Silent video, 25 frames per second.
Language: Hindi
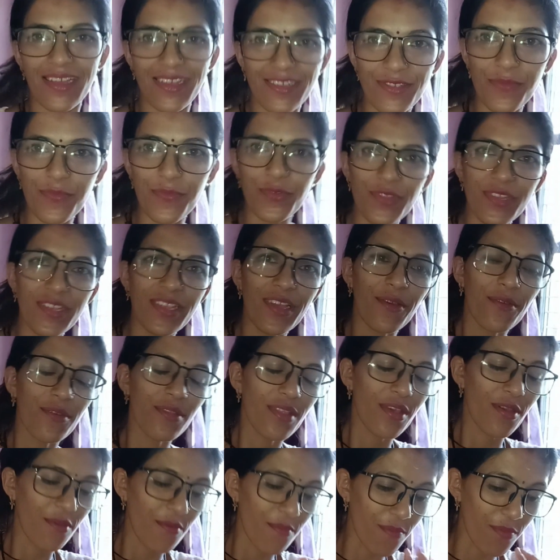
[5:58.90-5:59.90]
का जो पुदीना
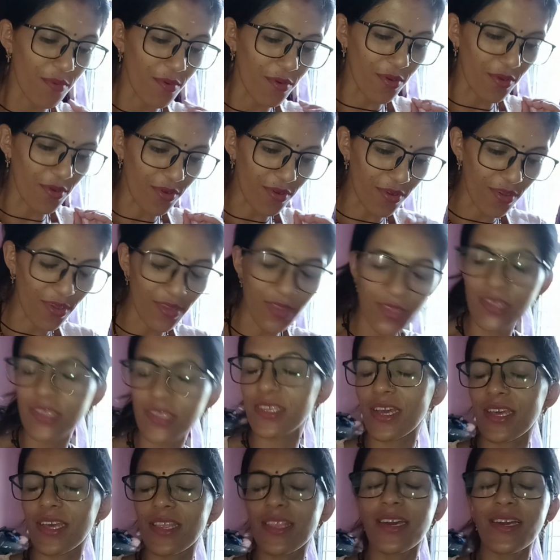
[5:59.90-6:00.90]
होता है वो बहुत
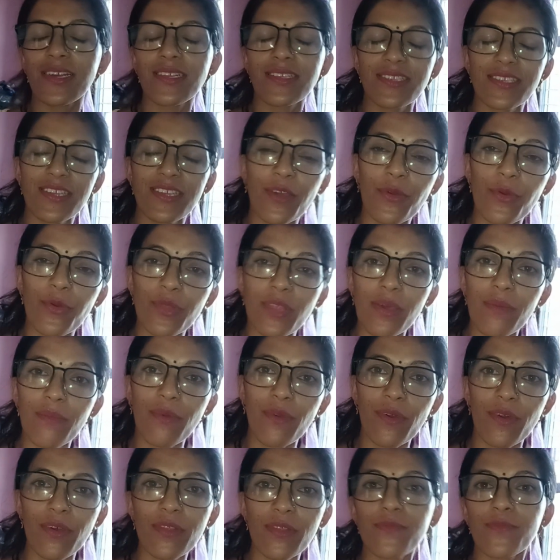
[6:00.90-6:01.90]
ज़्यादा अच्छा होता है
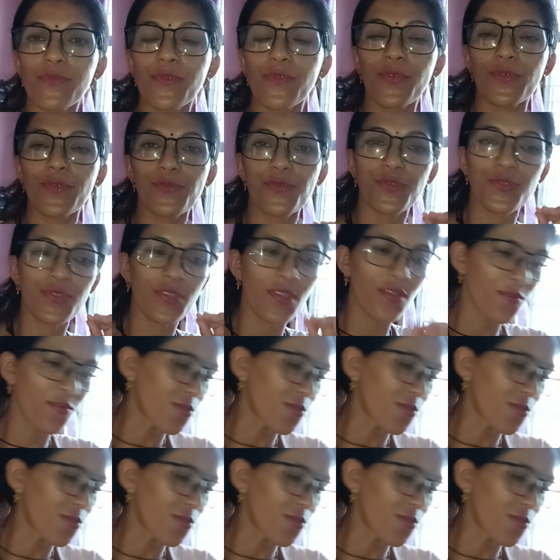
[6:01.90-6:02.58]
बहुत वो उसकी